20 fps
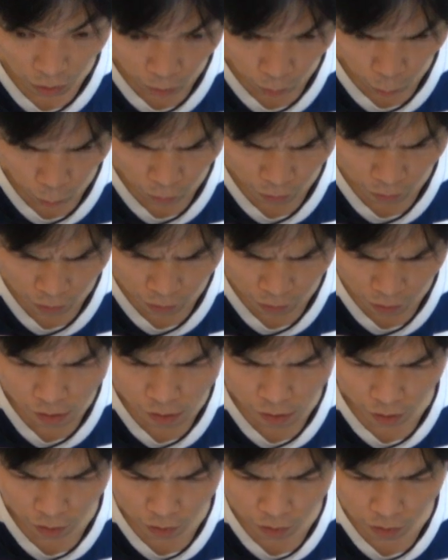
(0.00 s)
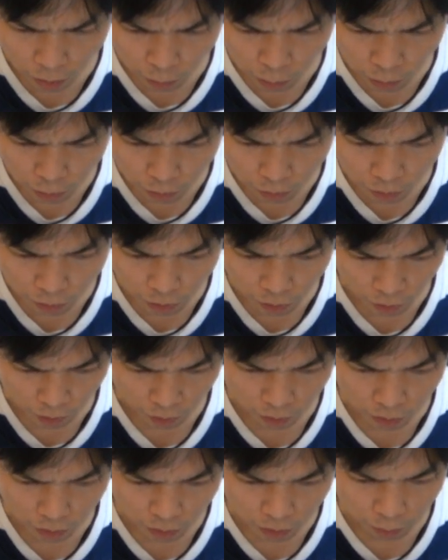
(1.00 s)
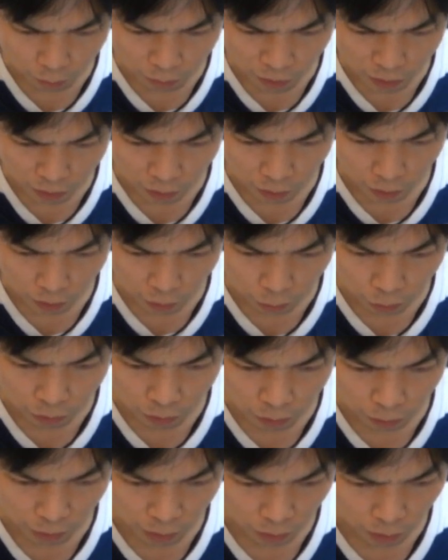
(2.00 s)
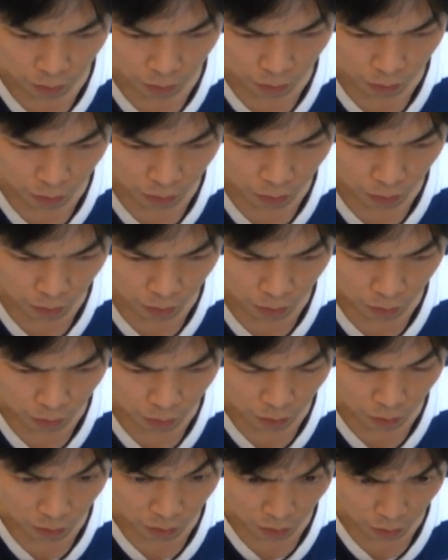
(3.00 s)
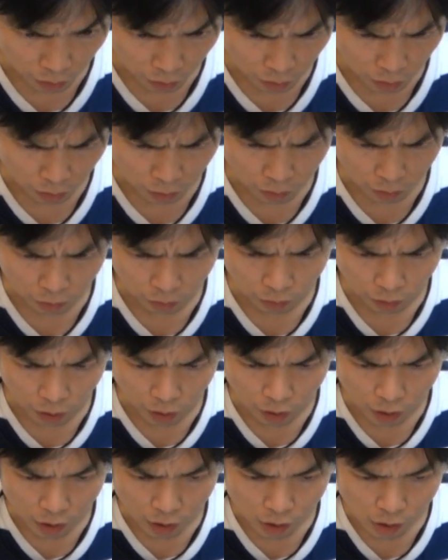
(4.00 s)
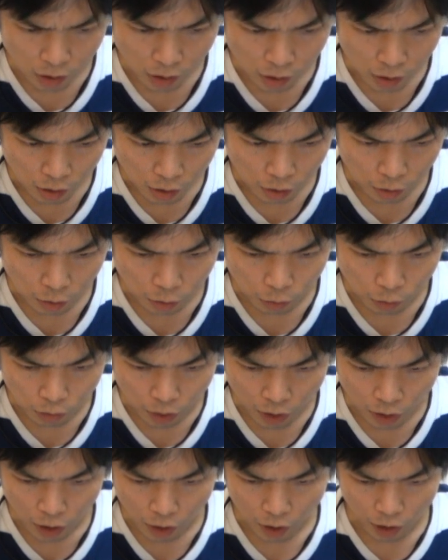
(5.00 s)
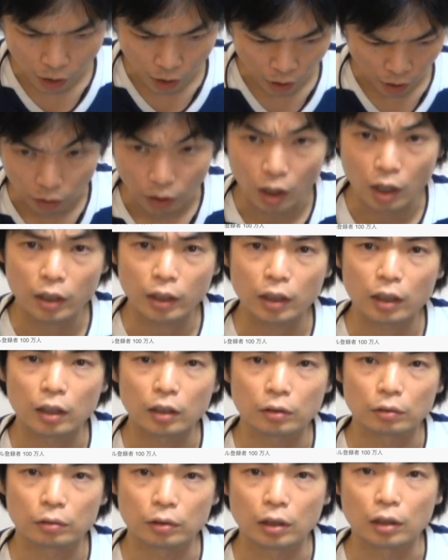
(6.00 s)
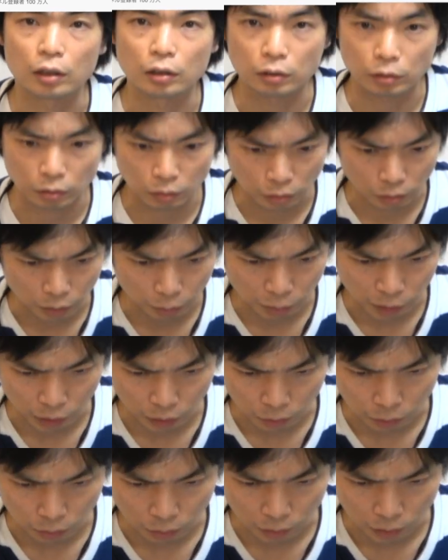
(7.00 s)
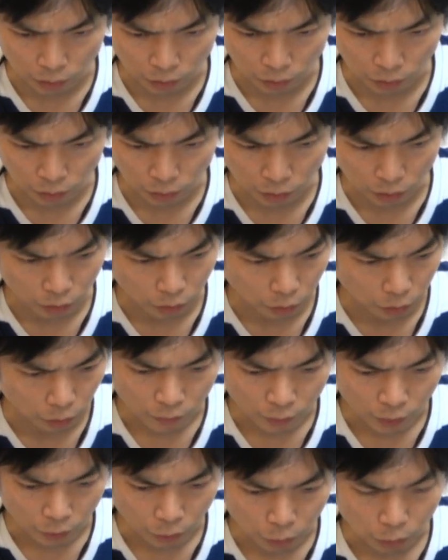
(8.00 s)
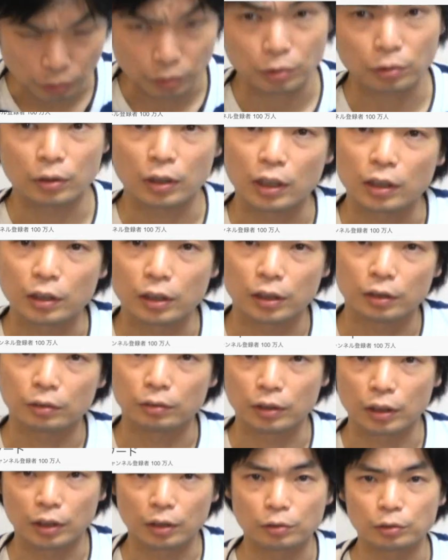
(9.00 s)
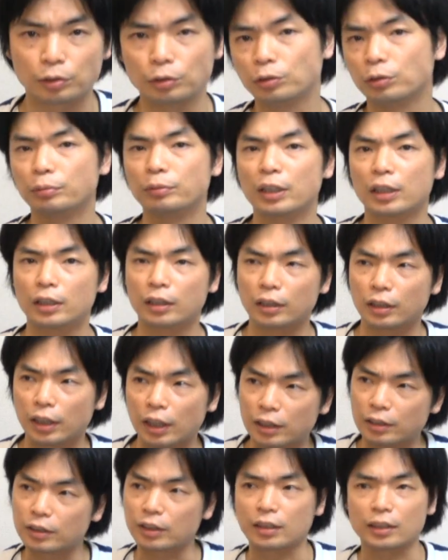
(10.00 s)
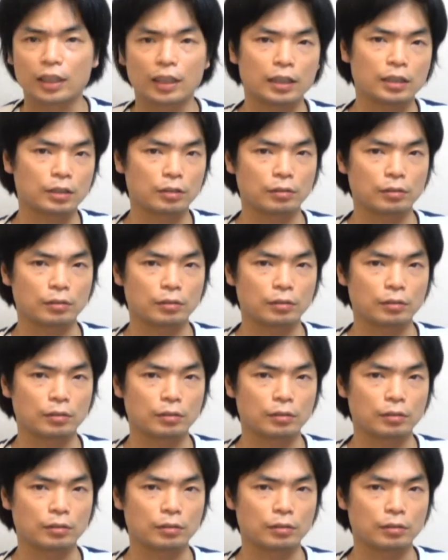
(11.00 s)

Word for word: あ、これがダイヤモンドクリエイター1000万人、日本にはまだいないってやつだよね。すげえ。海外のね、人のは見たことあるんですけど、あの、オーストラリアのね、あの、有名なね、エクササイズ